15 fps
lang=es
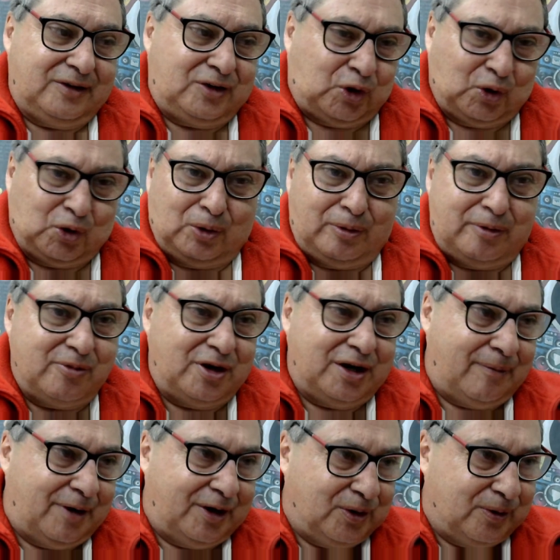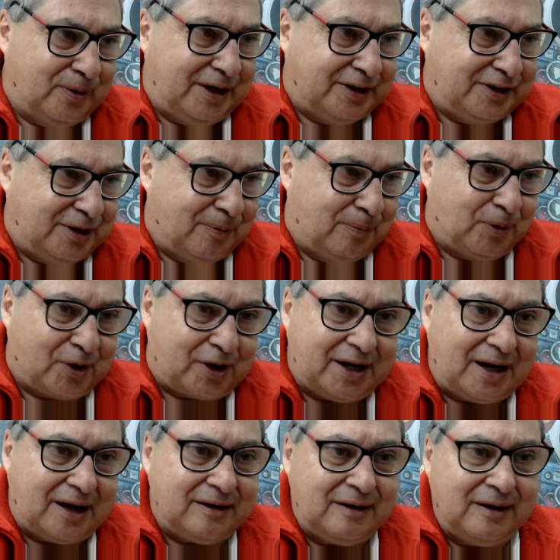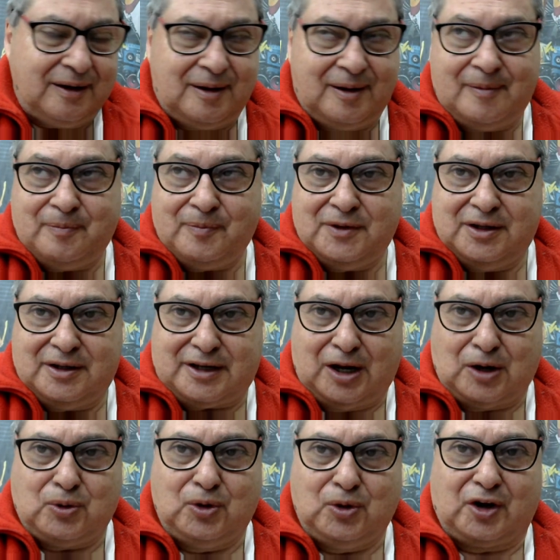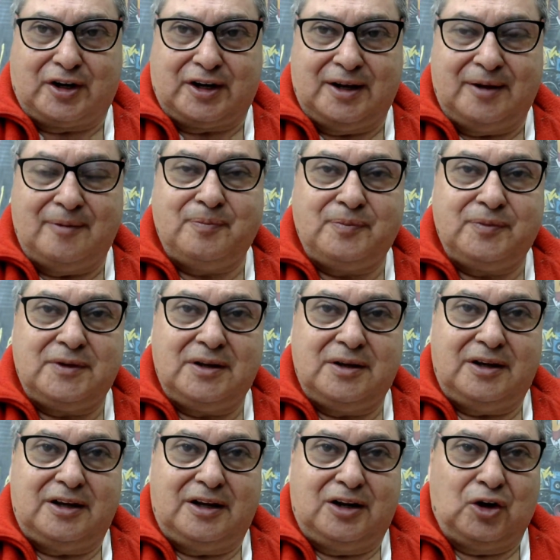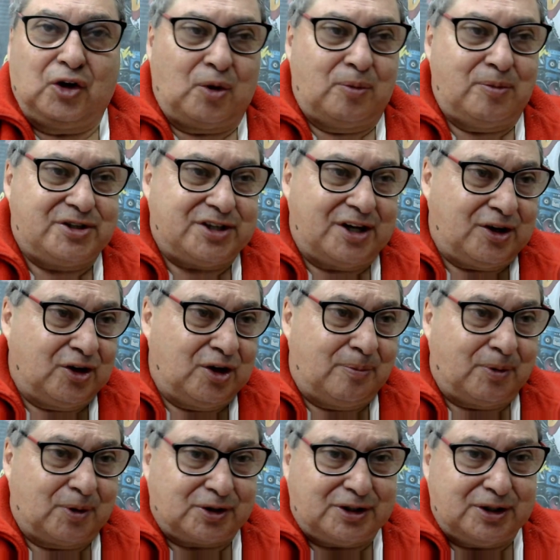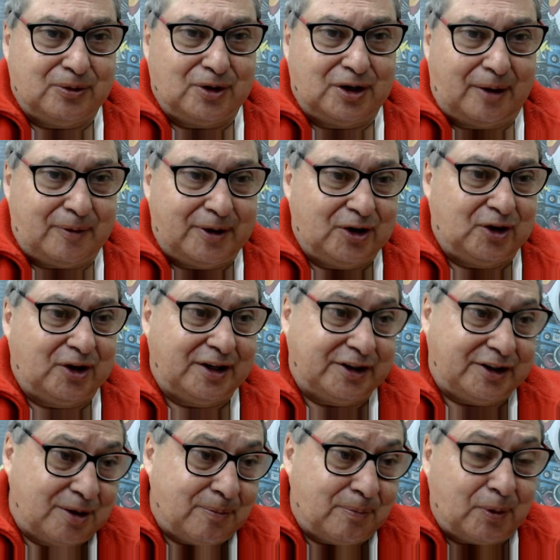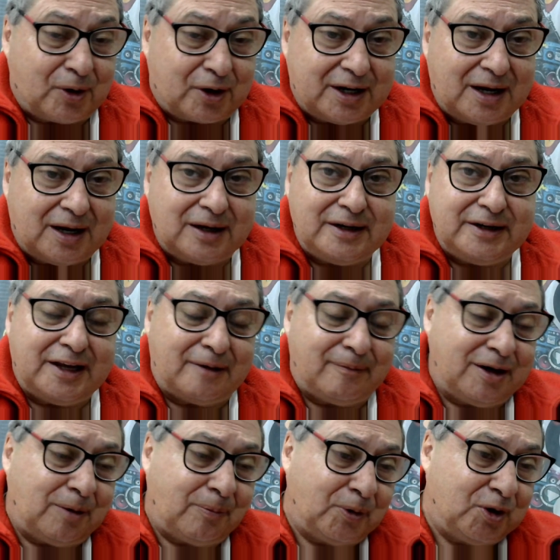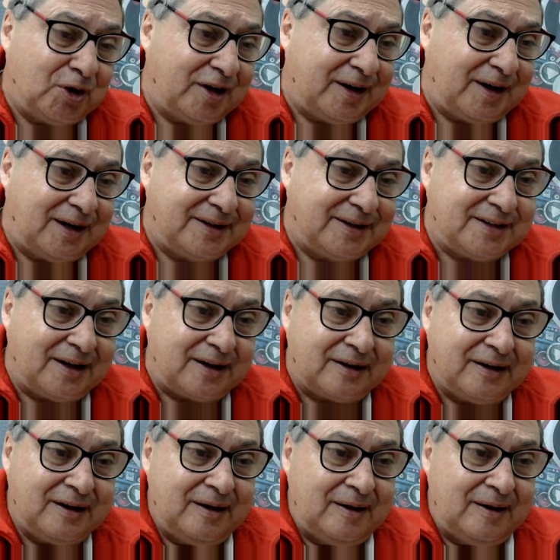todos vimos la maniobra en tiempo real, calculo que los comisarios deportivos la vieron en tiempo real y además la pudieron analizar